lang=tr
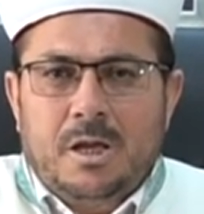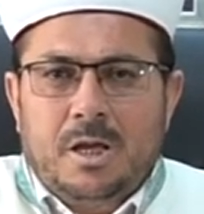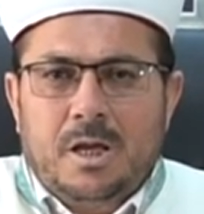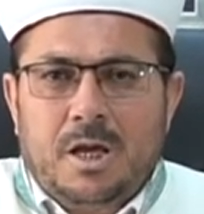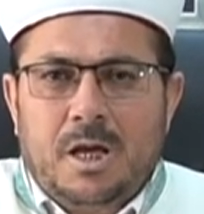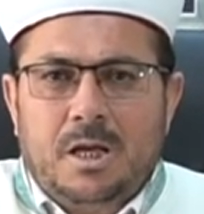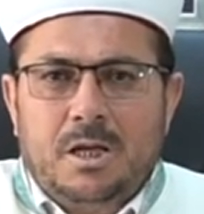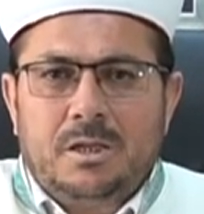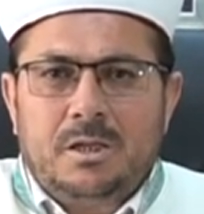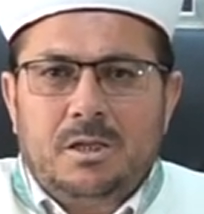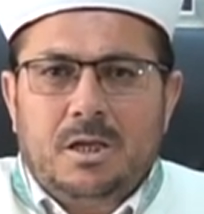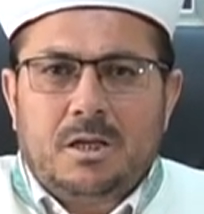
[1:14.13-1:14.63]

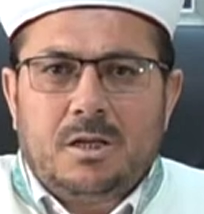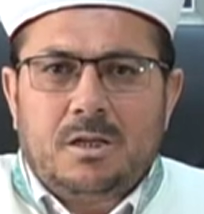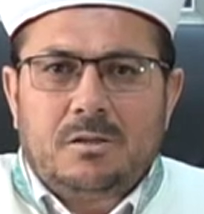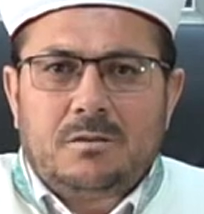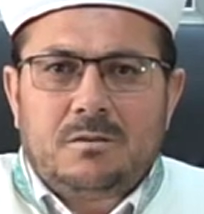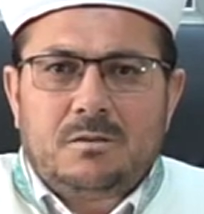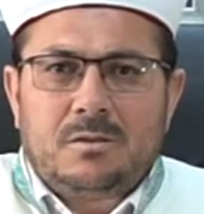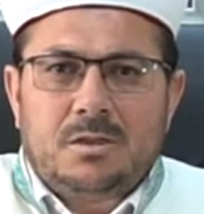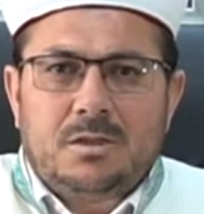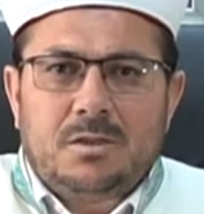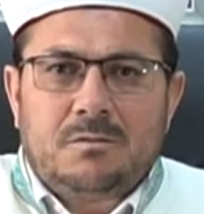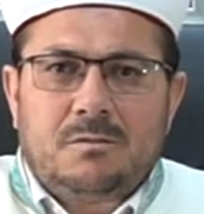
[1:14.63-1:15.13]
Her
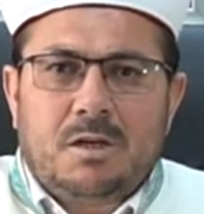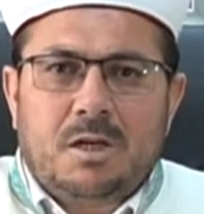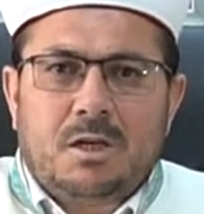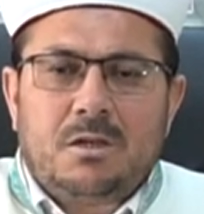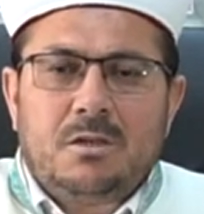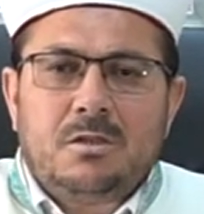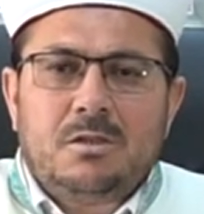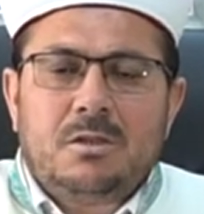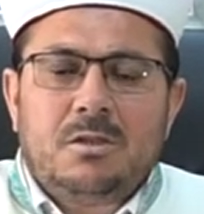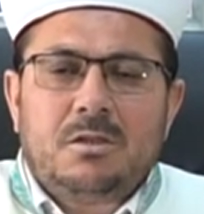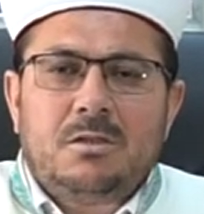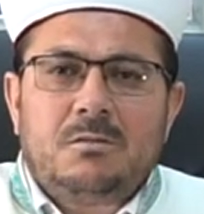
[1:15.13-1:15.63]
yarattığı
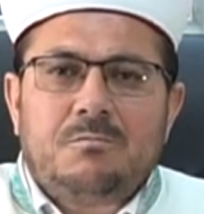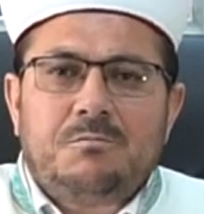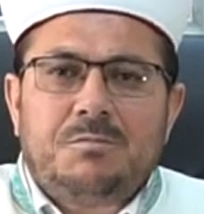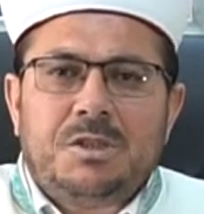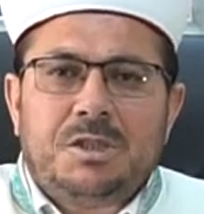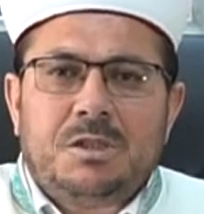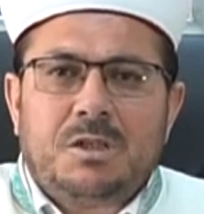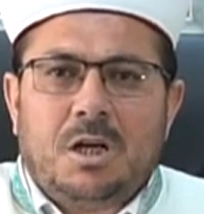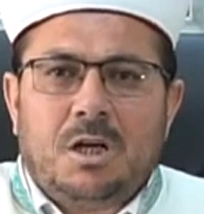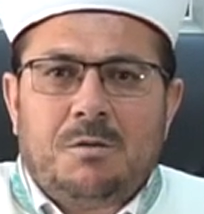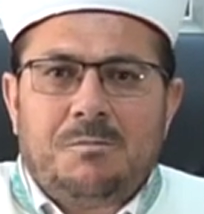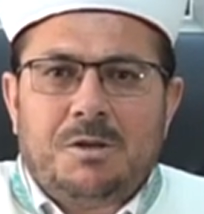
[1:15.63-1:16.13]
varlığın
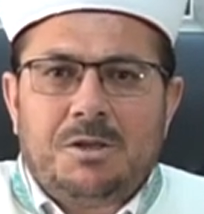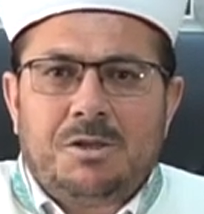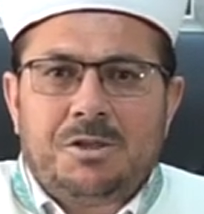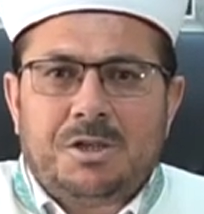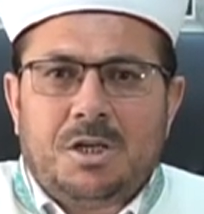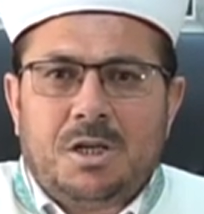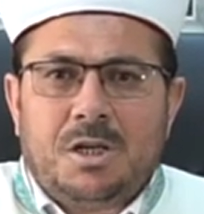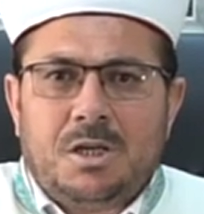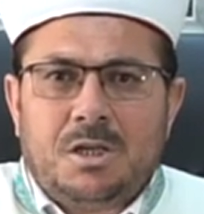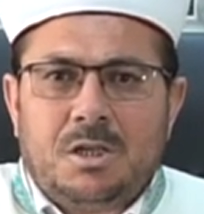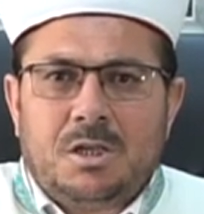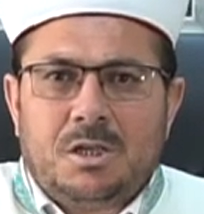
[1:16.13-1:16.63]
bir
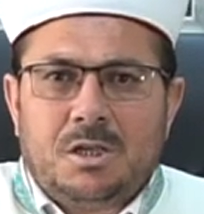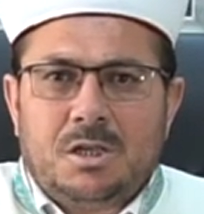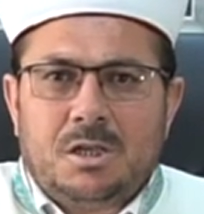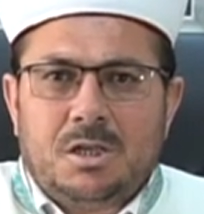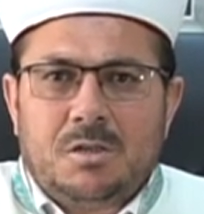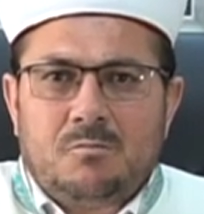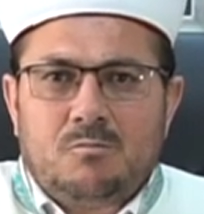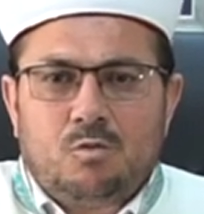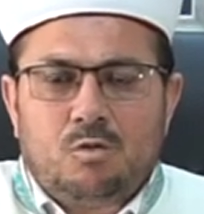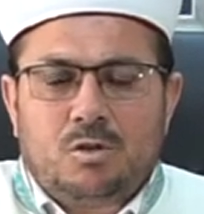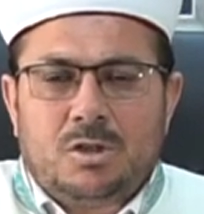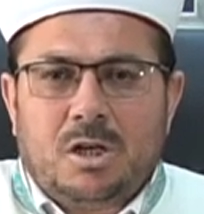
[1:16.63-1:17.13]
amaca
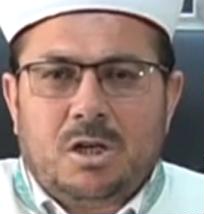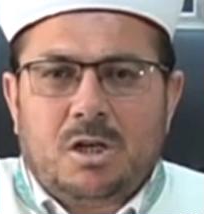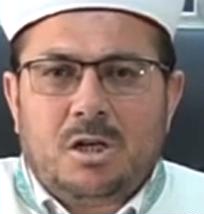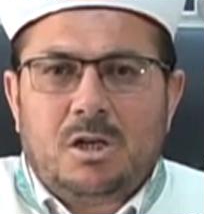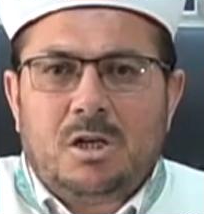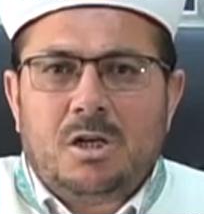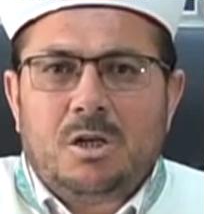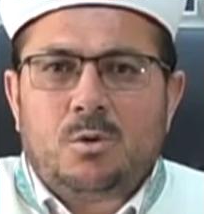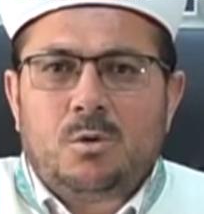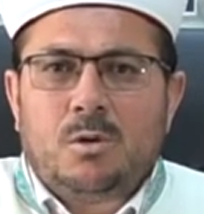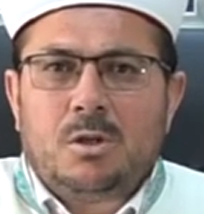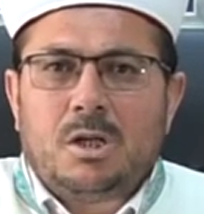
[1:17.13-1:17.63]

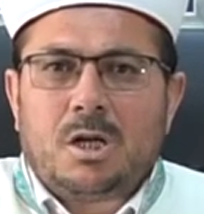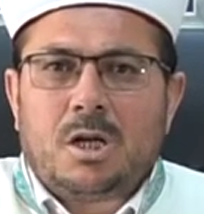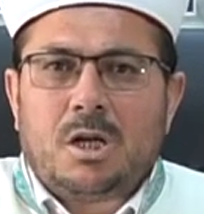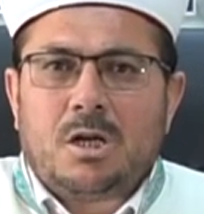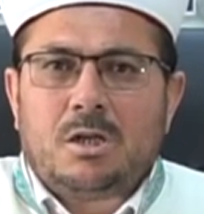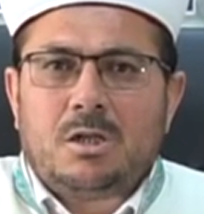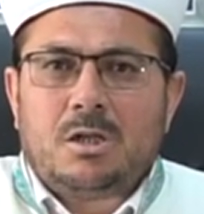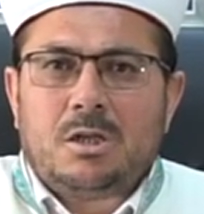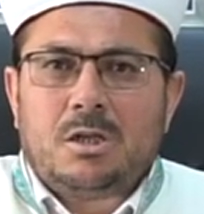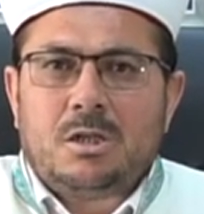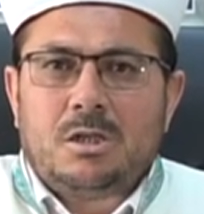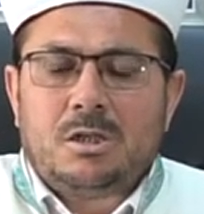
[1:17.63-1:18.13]
müteallik
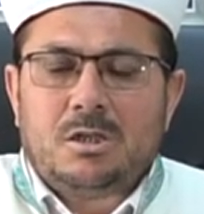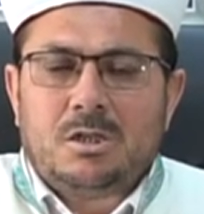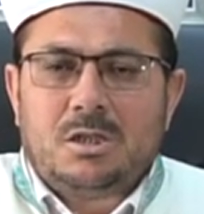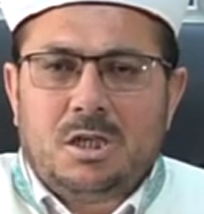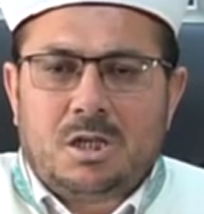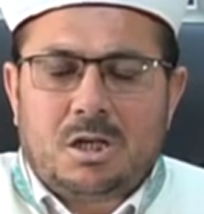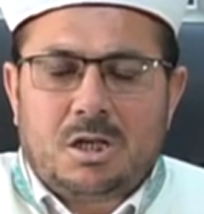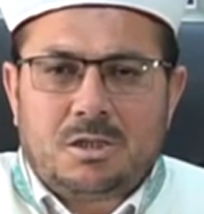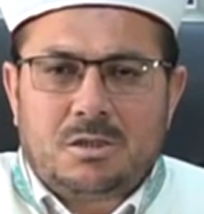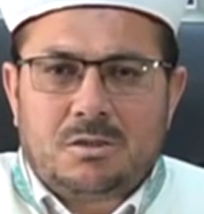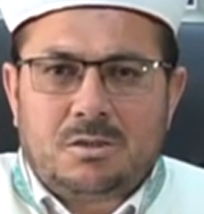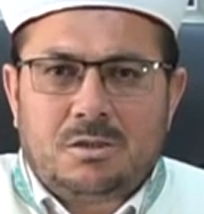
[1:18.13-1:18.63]
olarak
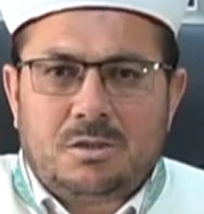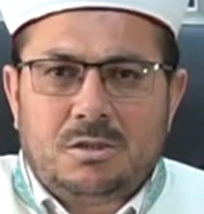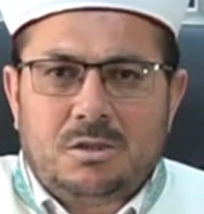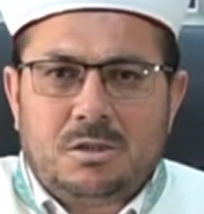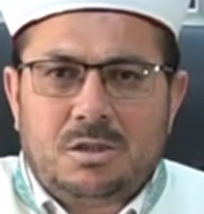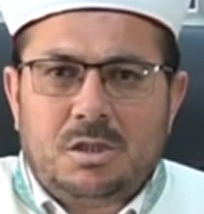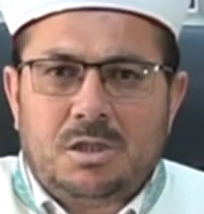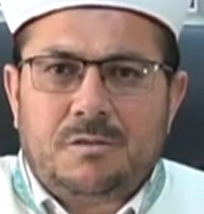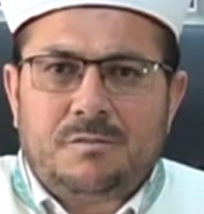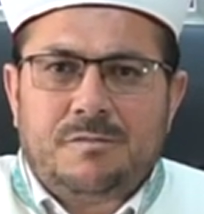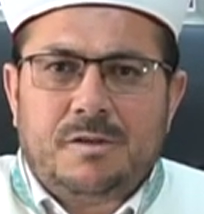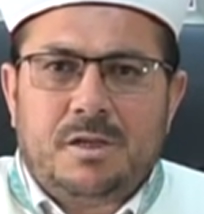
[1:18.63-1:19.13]

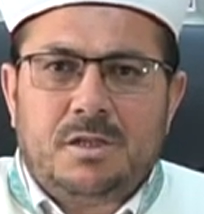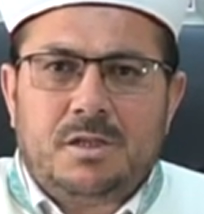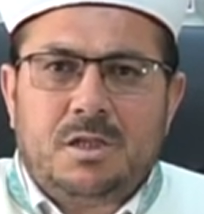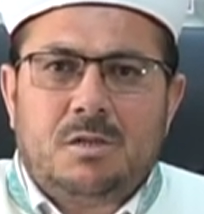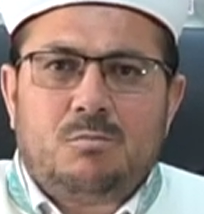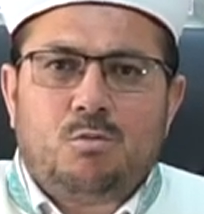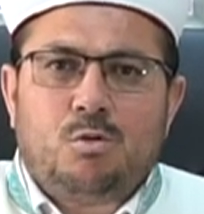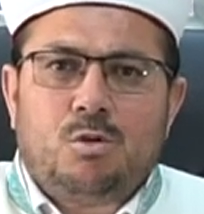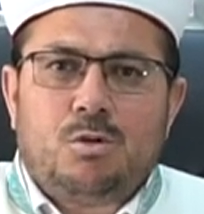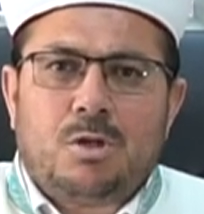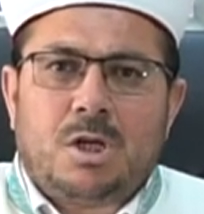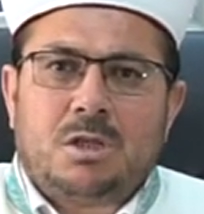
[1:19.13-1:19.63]
yarattığını
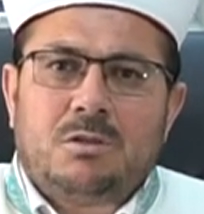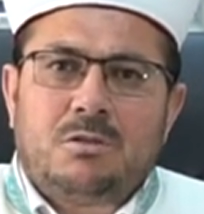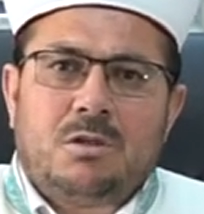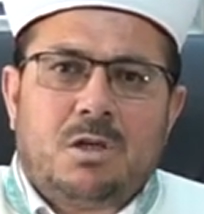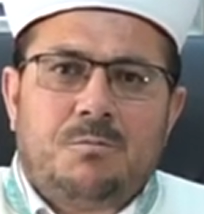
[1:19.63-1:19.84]
ifade buyuran